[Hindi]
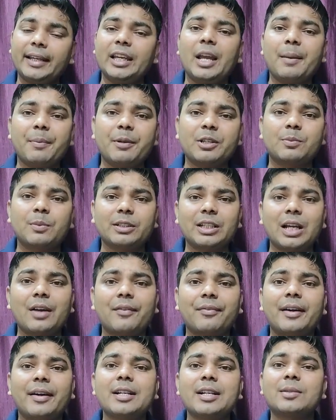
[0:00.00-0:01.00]
एक ही एपीएस
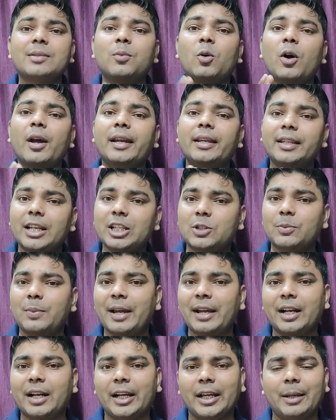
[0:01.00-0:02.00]
बचा है फ्रेंड्स वो है यस
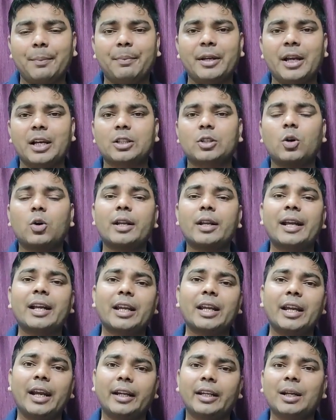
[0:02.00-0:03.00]
बैंक का एपीएस और
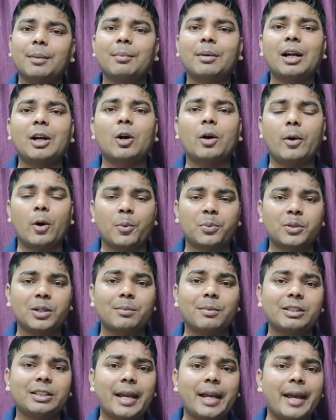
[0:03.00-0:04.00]
एक एटीएम का
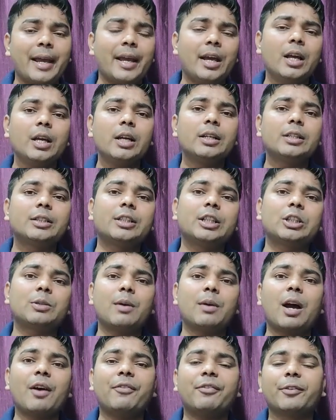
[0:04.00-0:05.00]
ऑप्शन बचा है
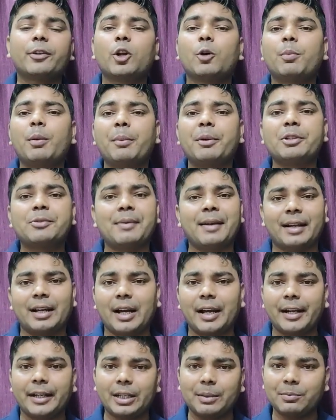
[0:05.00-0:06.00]
जिसमें आप फिनो पेमेंट्स बैंक
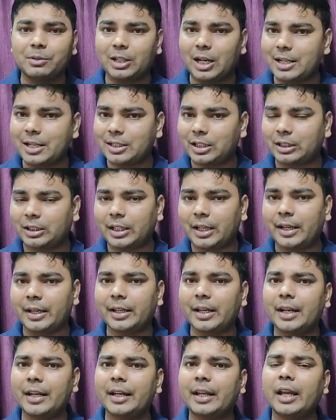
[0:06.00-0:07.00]
का एटीएम चला सकते
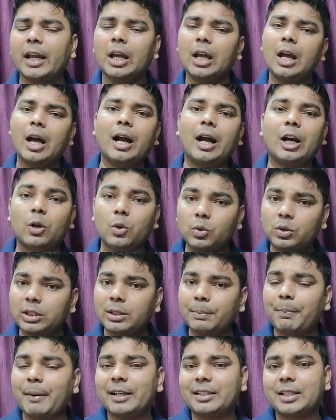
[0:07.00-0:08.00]
हैं यानी कि अगर
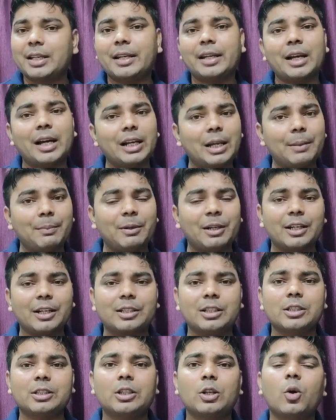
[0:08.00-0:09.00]
उसी पैसा निकाल
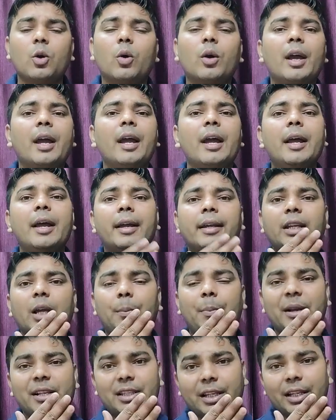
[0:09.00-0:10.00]
एप्लीकेशन से लोगे
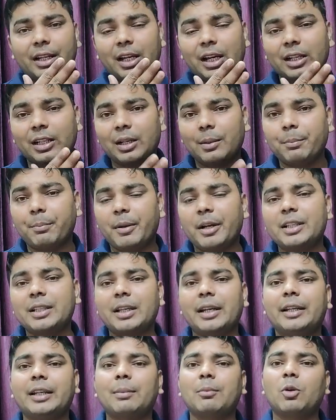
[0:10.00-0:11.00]
या पैसा निकाल कंपनी
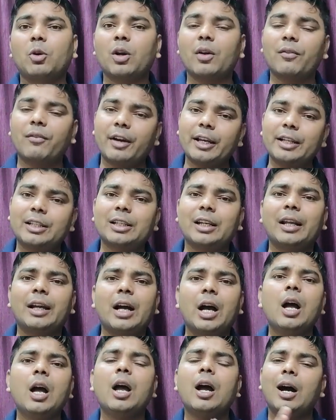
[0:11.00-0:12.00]
से एटीएम लोगे वही
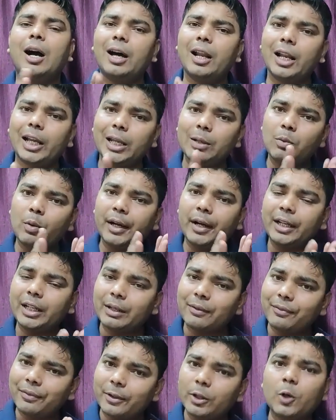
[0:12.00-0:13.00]
चलेगा हालांकि वो
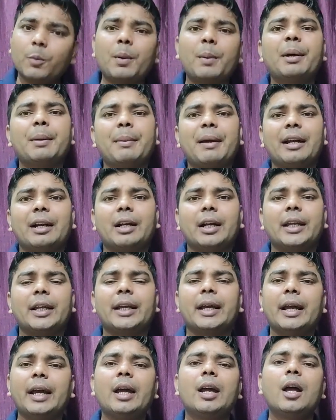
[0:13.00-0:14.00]
एटीएम फिनो पेमेंट बैंक का
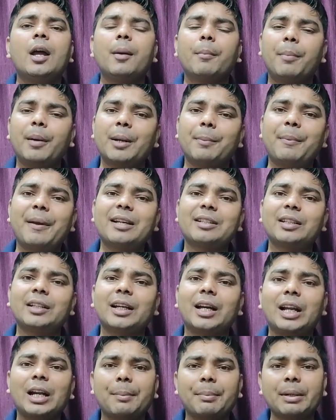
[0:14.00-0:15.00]
ही है पर
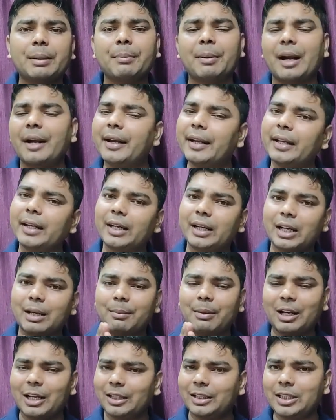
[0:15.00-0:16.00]
पैसा निकाल अपनी ब्रांडिंग
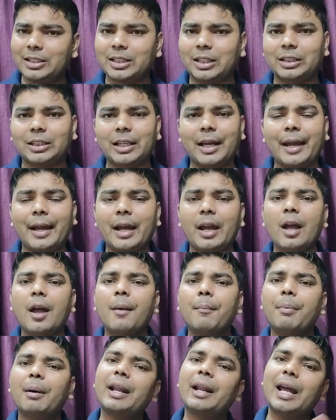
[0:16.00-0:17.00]
करके भली दे सकता है
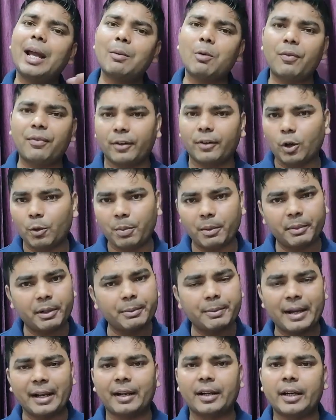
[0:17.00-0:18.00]
पर है वो फिनो
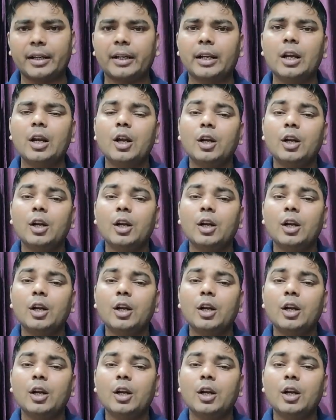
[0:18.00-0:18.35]
पेमेंट बैंक का ही